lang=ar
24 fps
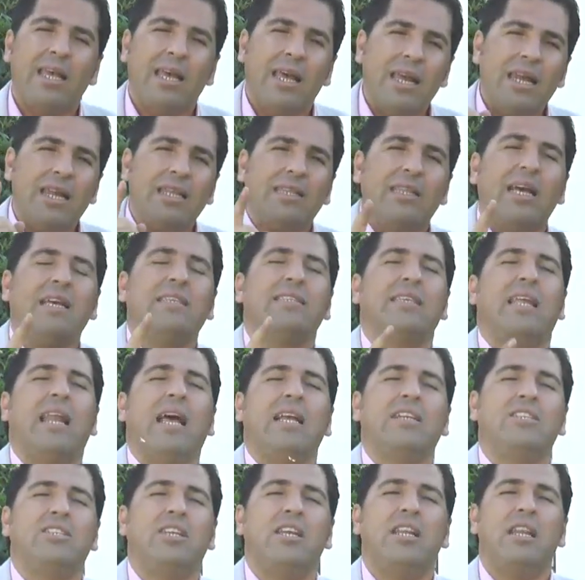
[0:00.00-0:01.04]
اللي تحصل على
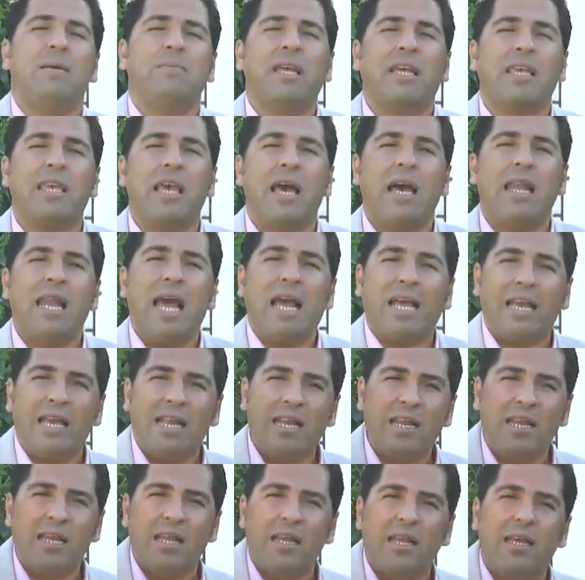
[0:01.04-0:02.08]
الشيء اللي بدك اياه لكن